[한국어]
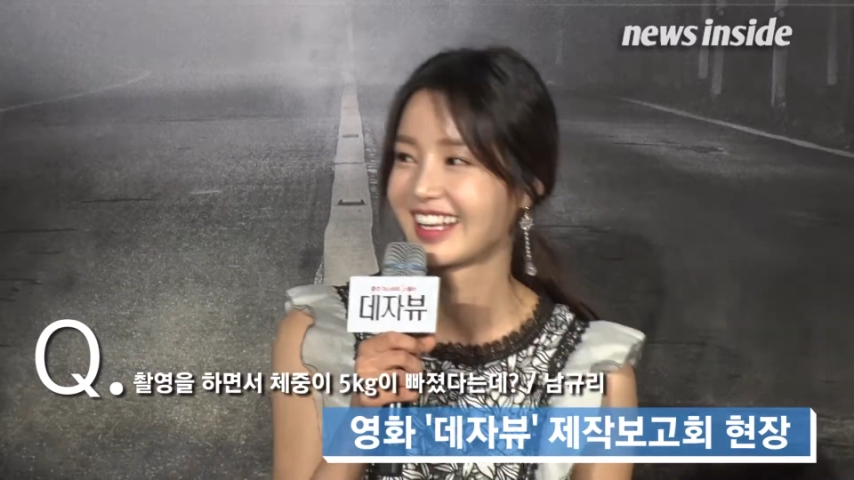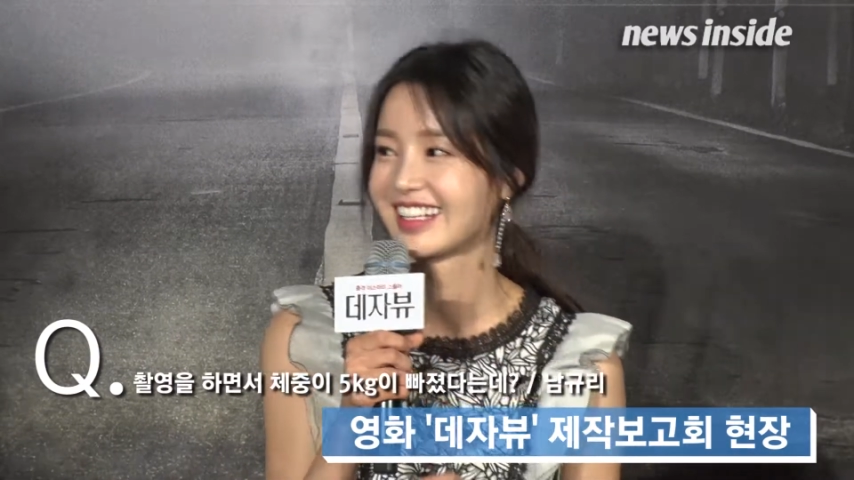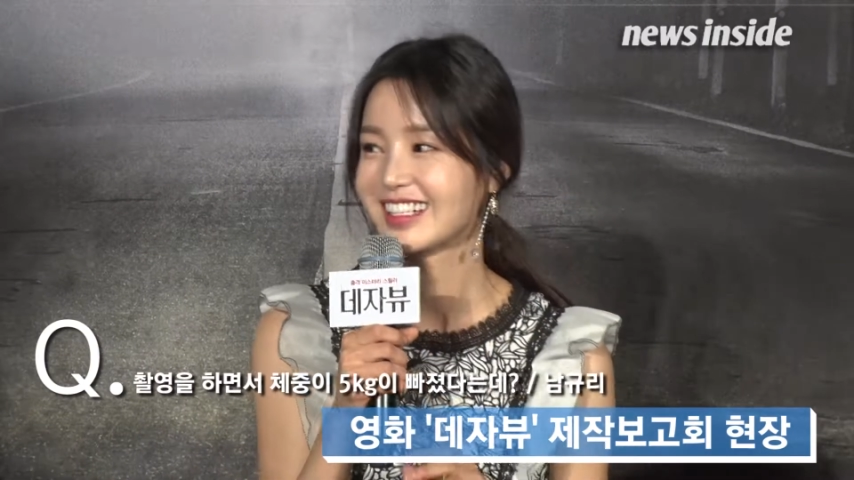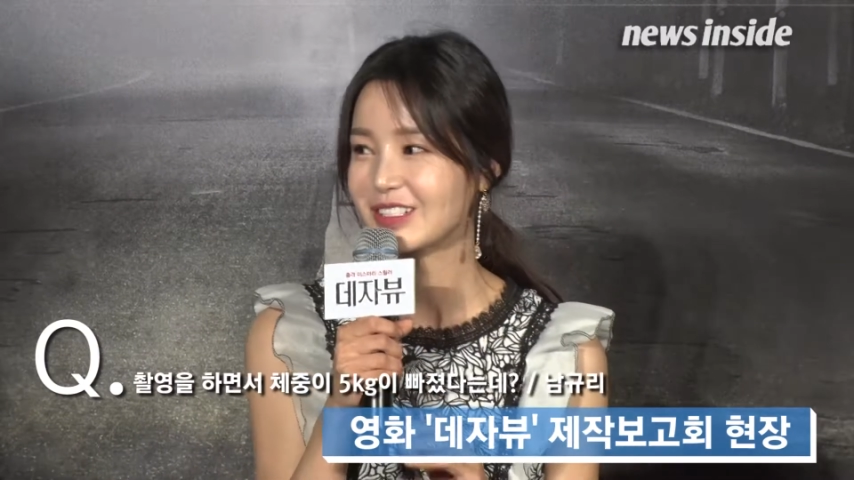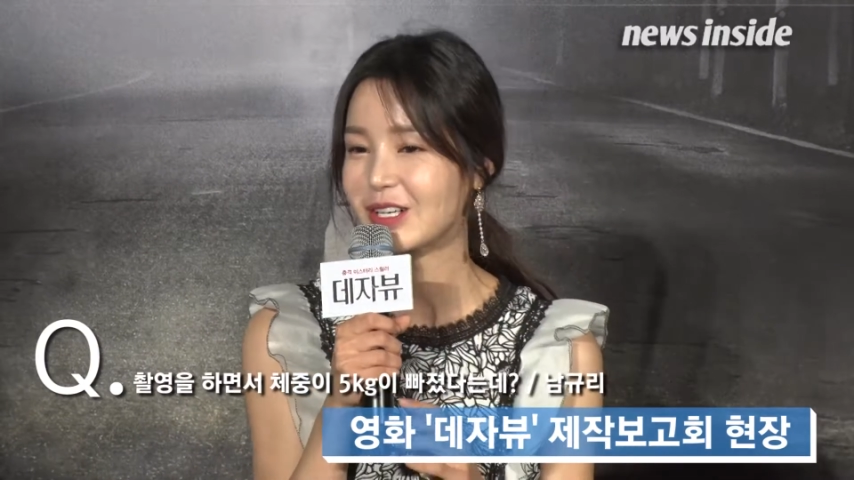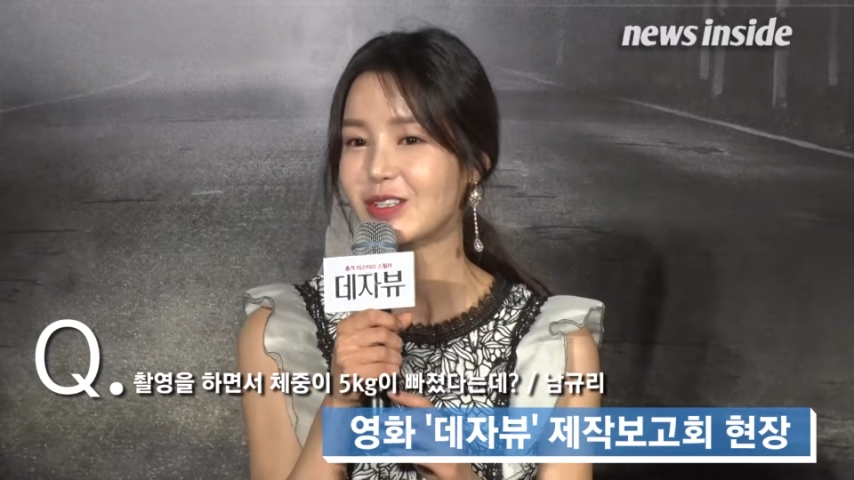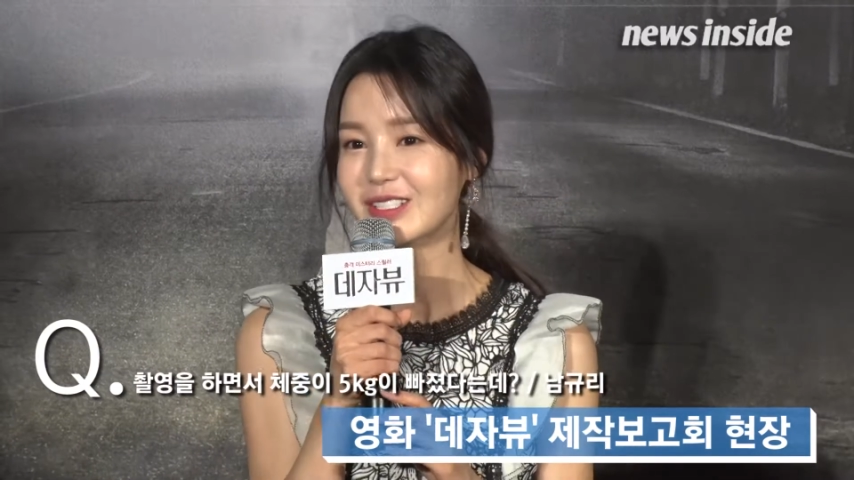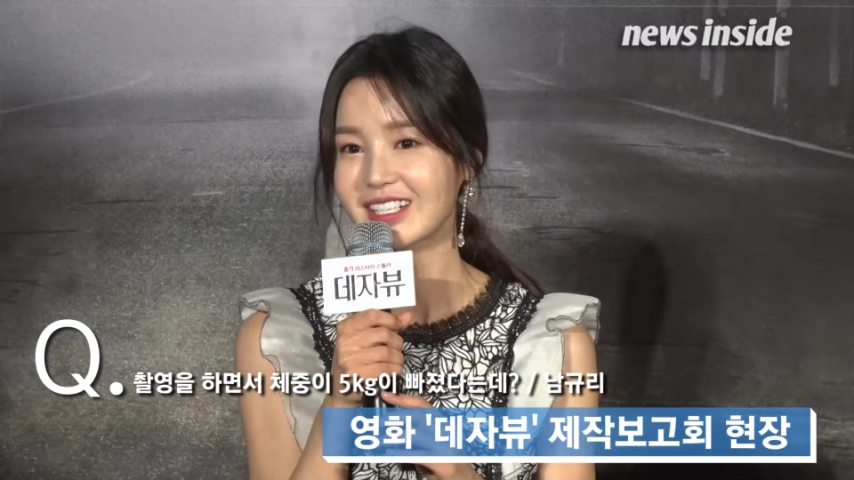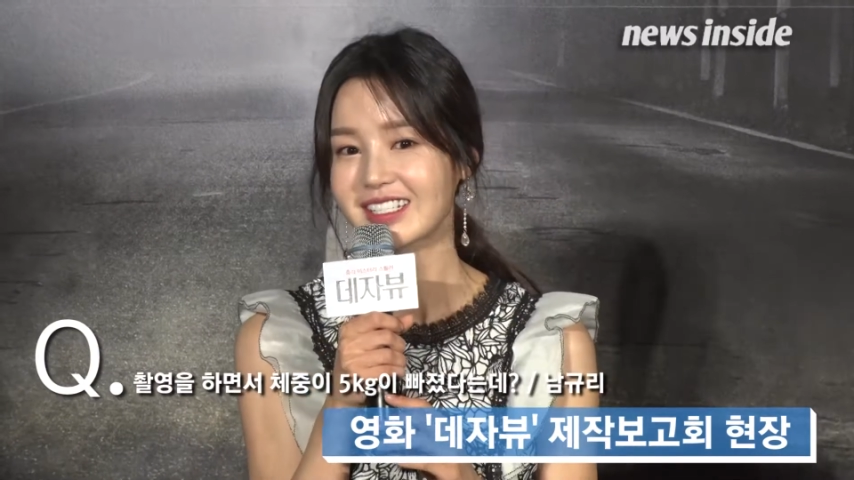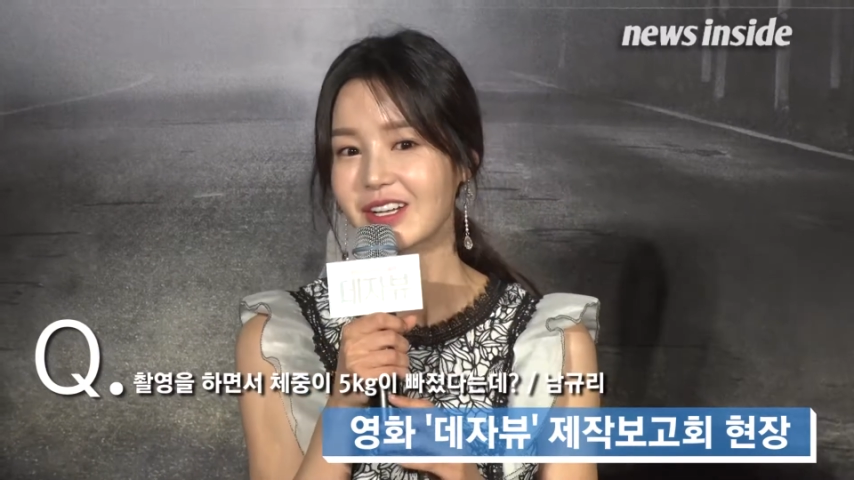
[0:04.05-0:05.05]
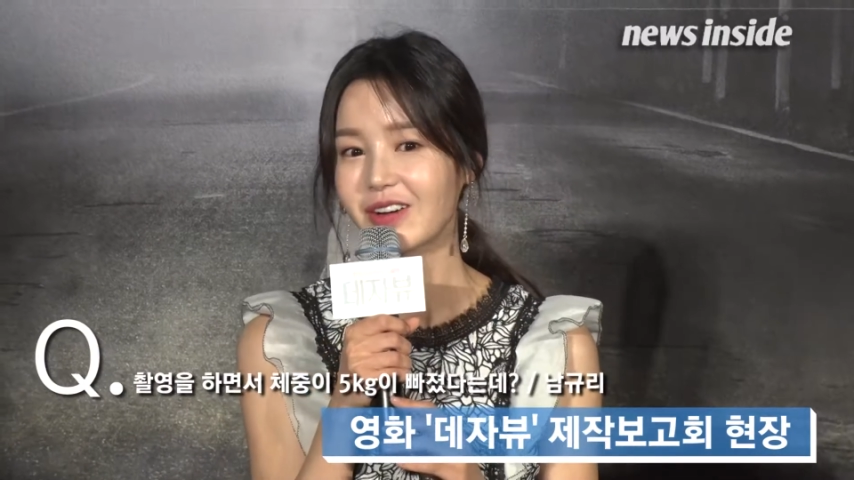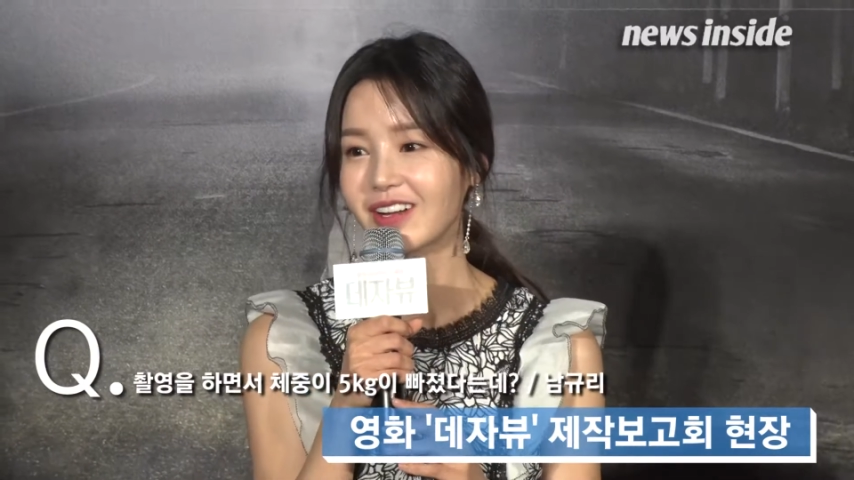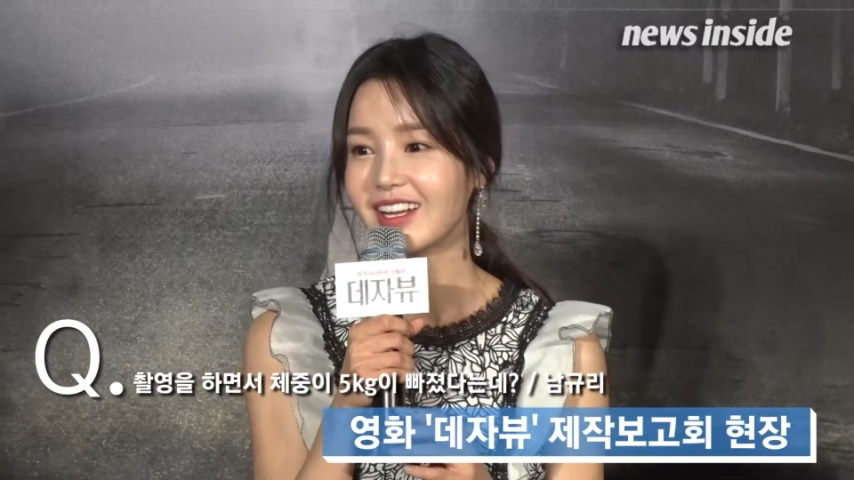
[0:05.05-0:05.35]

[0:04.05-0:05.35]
왜요? 촬영장에서 네.